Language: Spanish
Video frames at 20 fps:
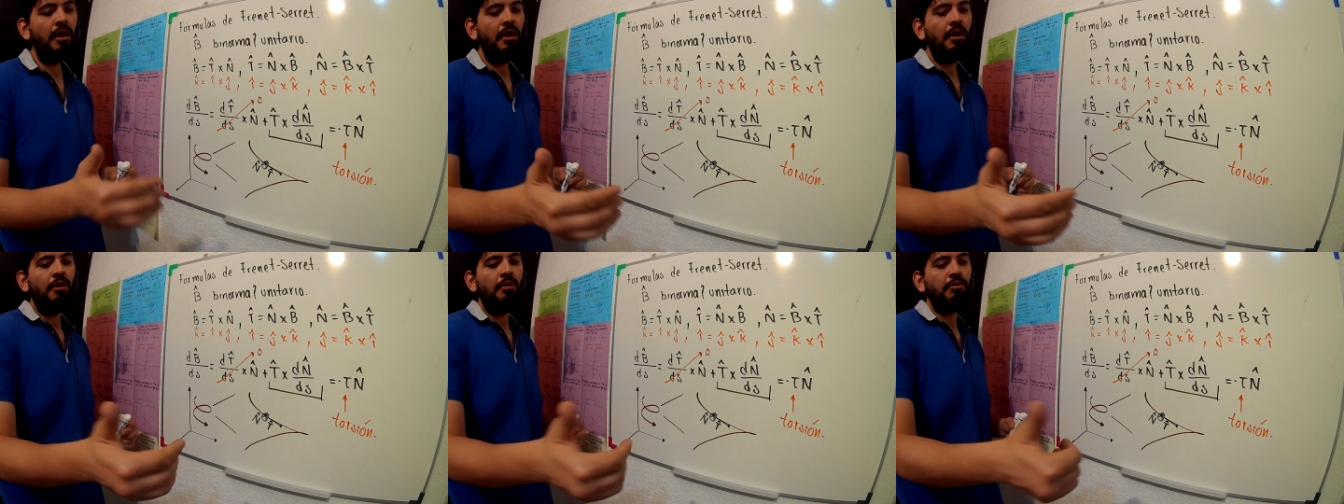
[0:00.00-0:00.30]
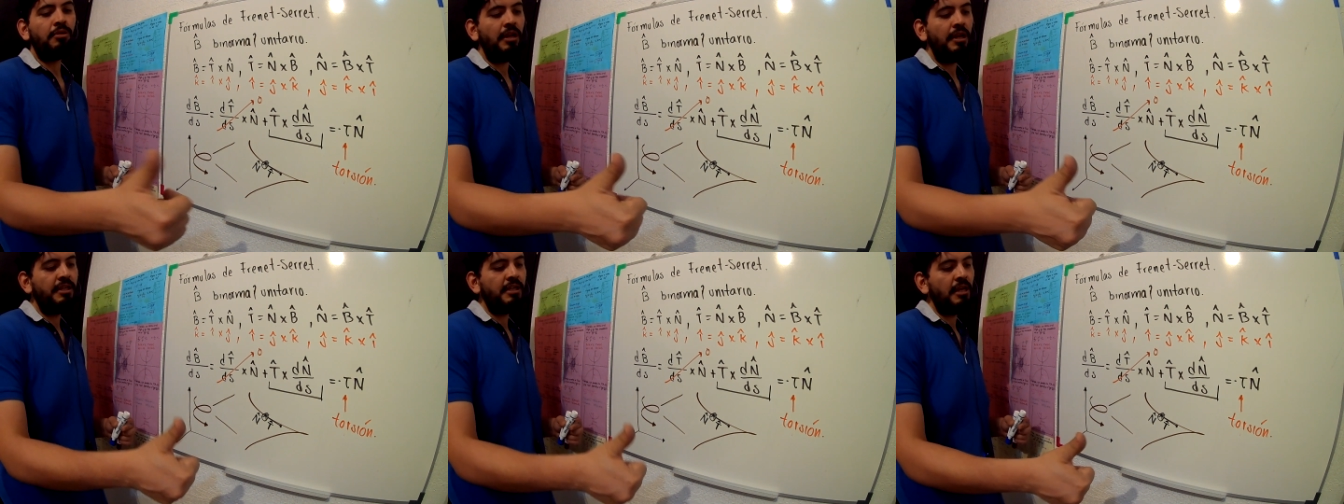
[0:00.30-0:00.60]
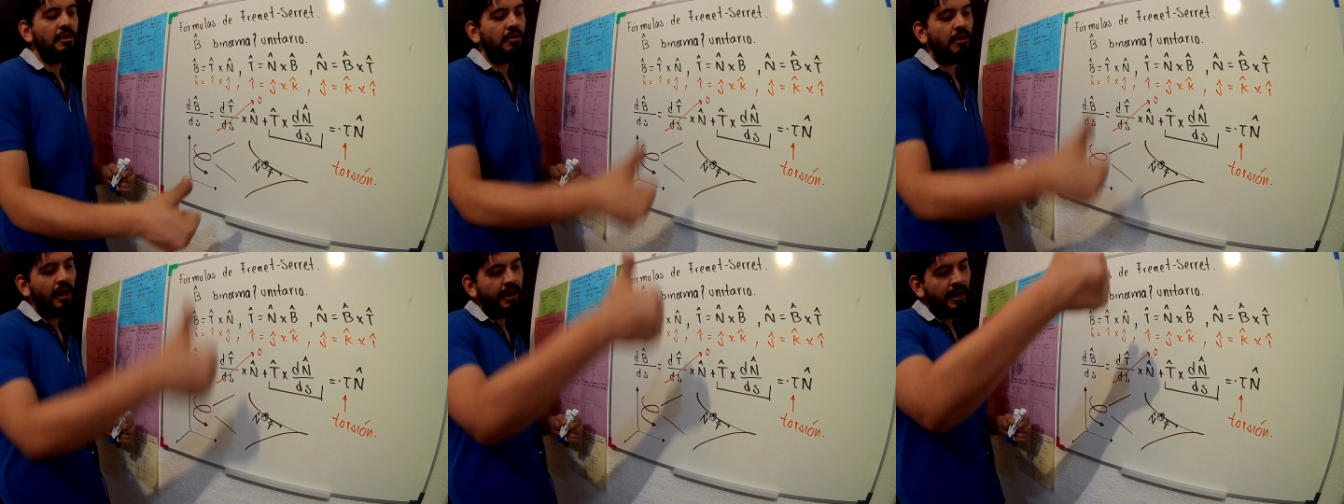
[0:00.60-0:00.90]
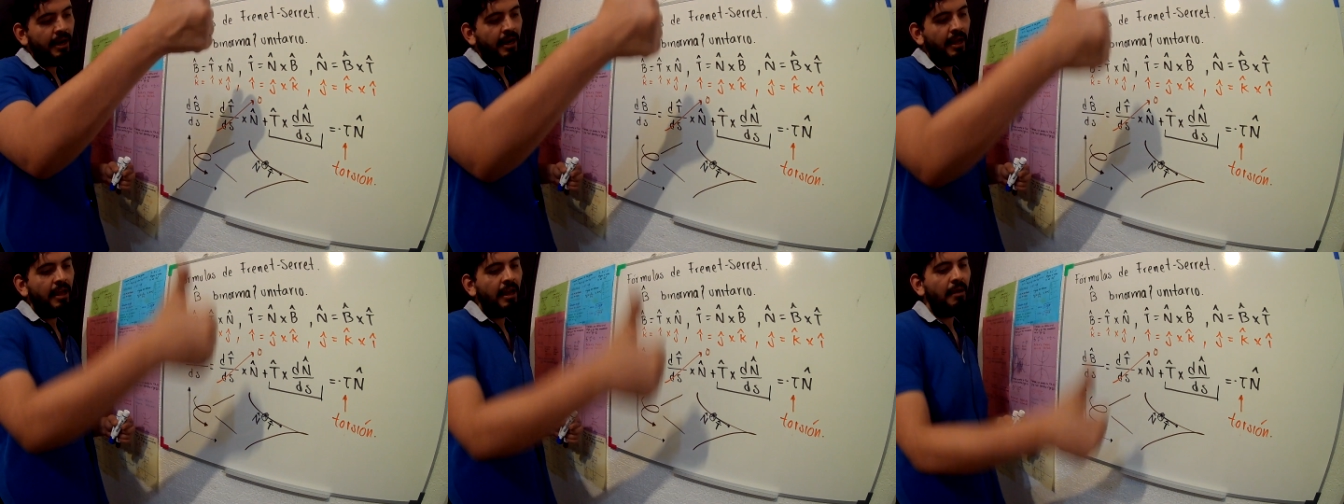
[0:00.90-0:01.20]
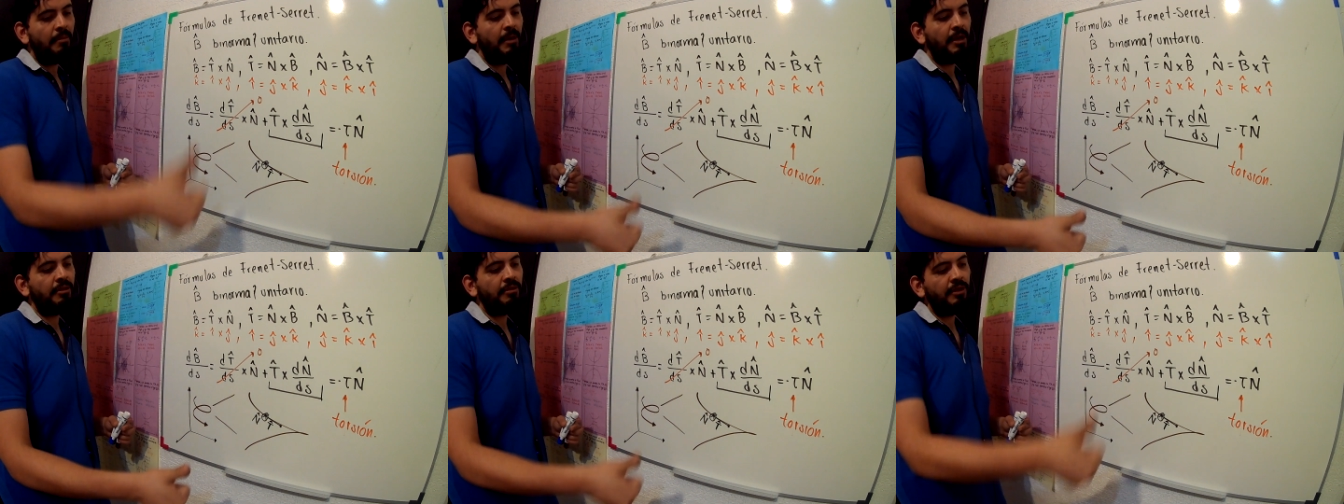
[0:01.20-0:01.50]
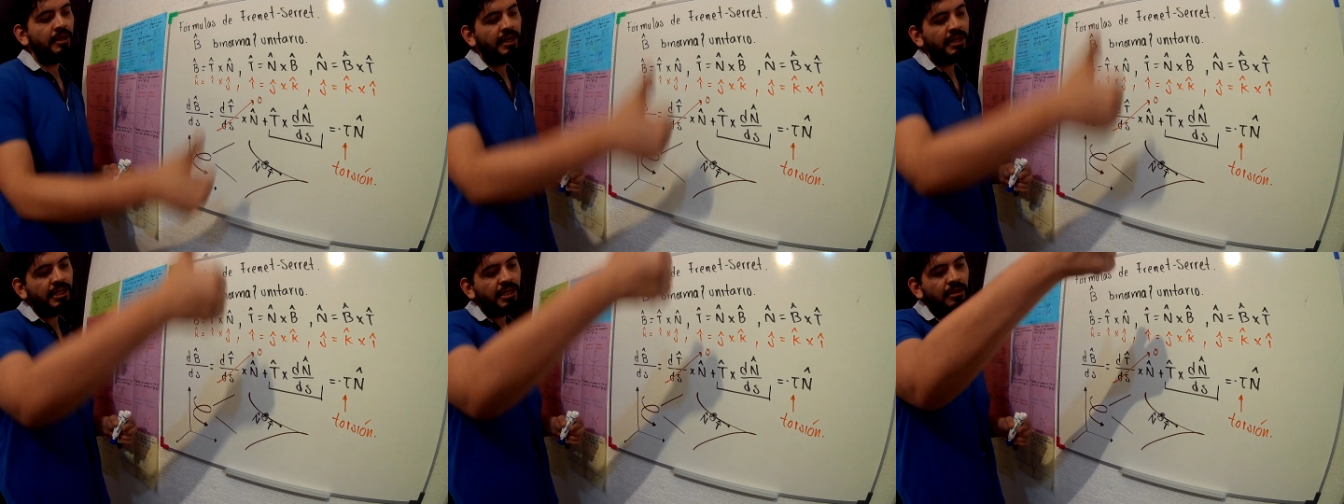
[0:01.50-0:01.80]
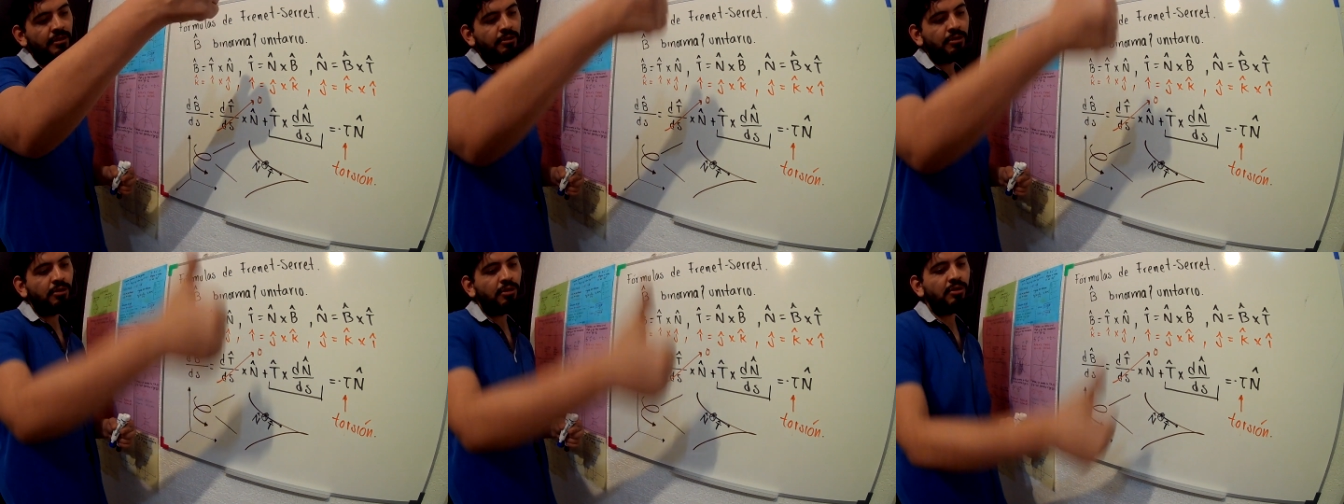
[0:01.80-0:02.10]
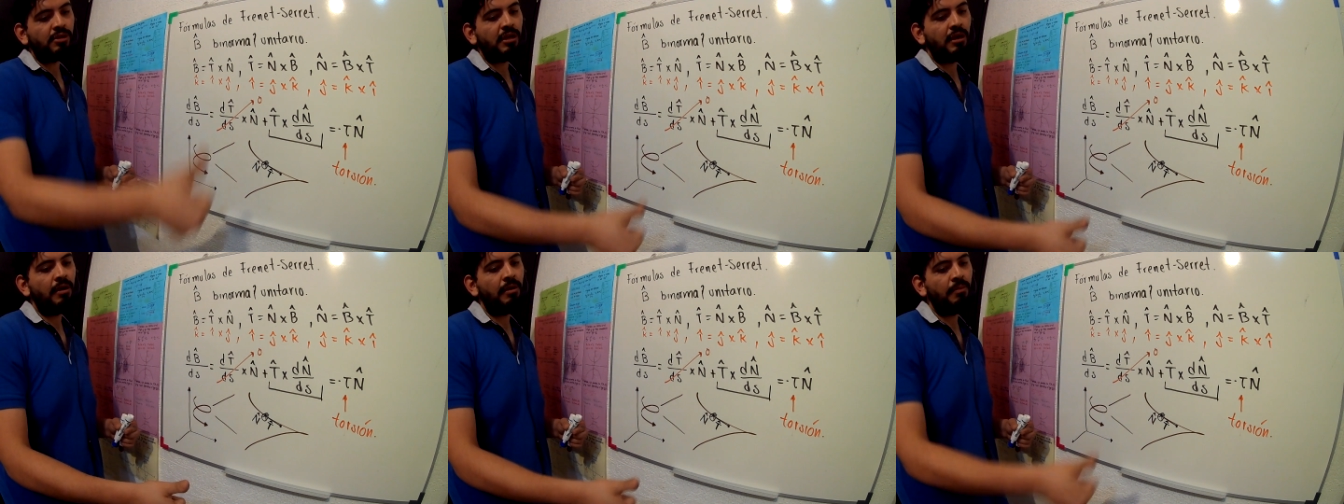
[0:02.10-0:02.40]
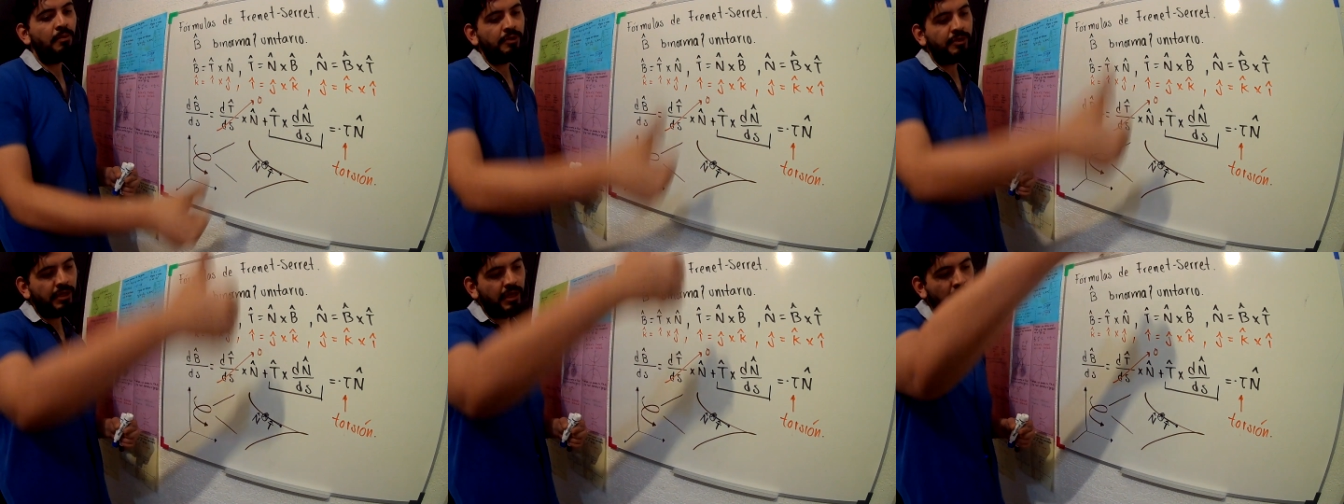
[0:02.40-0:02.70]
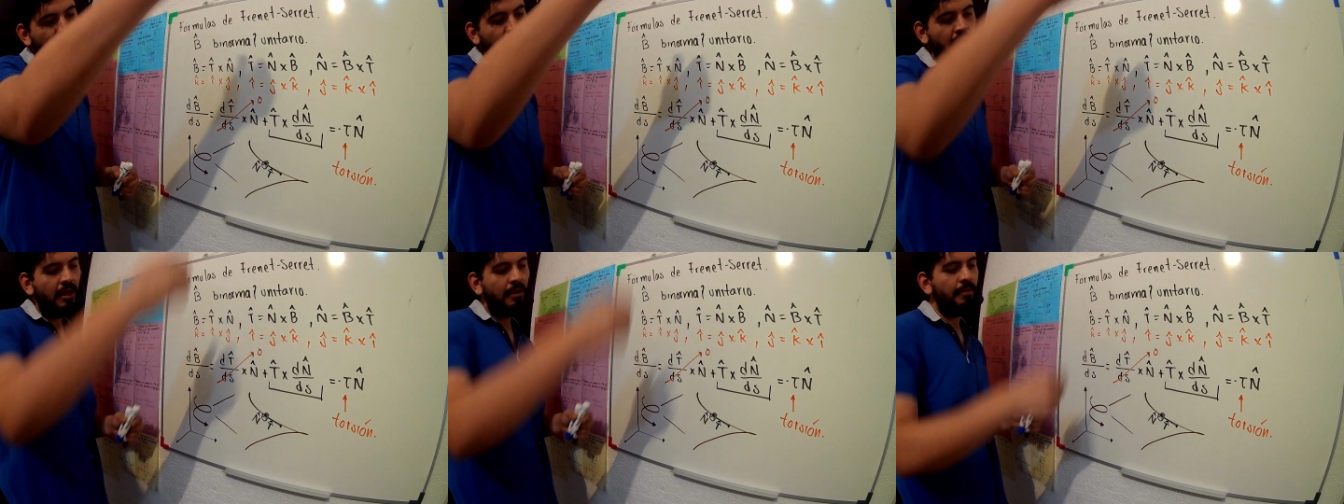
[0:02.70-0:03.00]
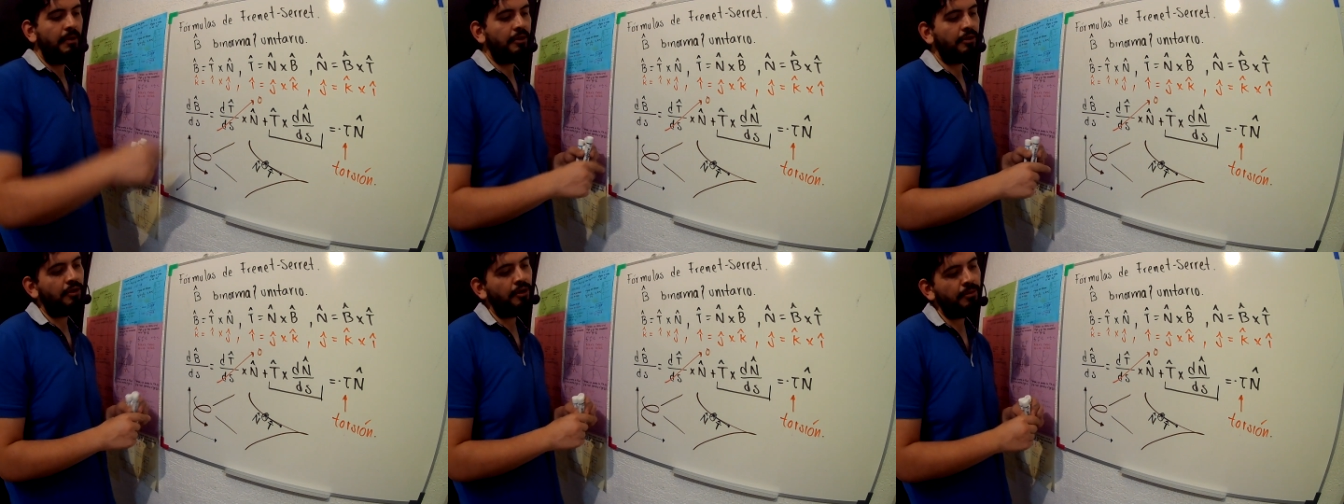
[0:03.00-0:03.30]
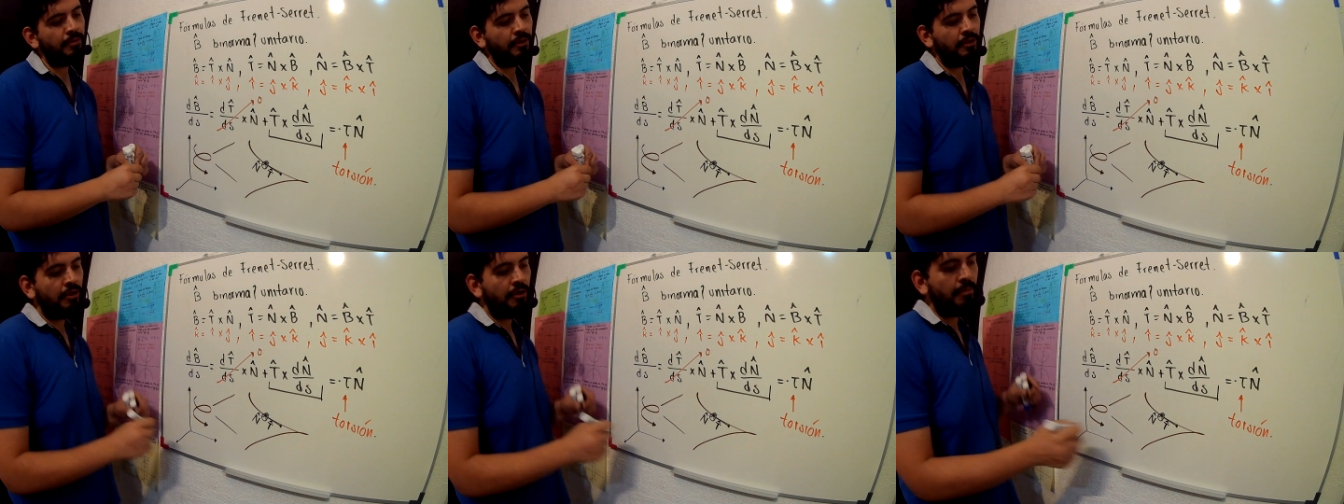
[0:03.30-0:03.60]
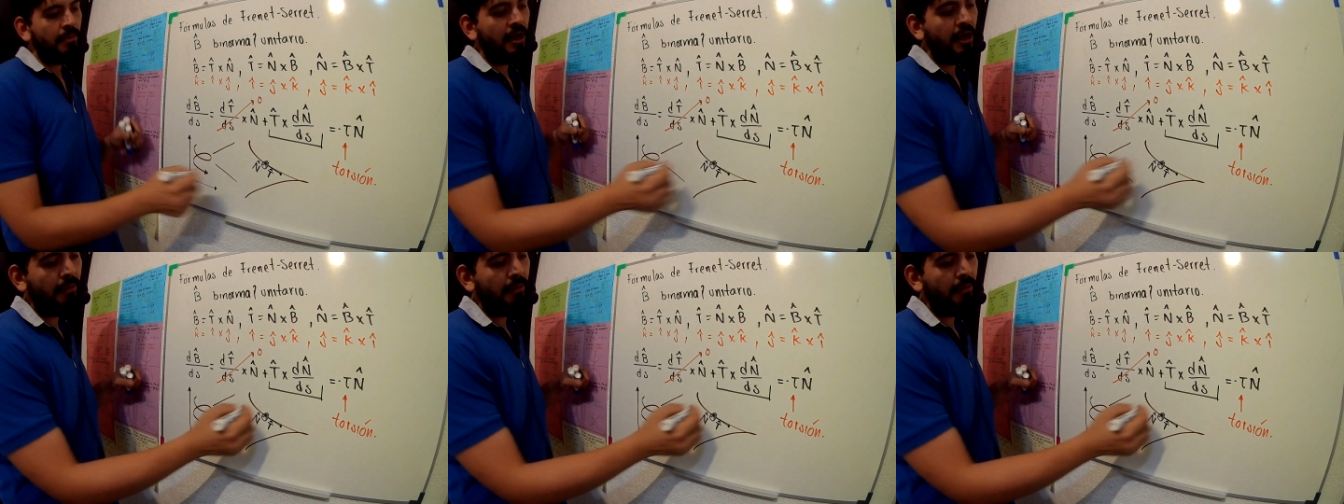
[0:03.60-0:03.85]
utilizando la regla de la mano derecha, nosotros sabemos que el vector binormal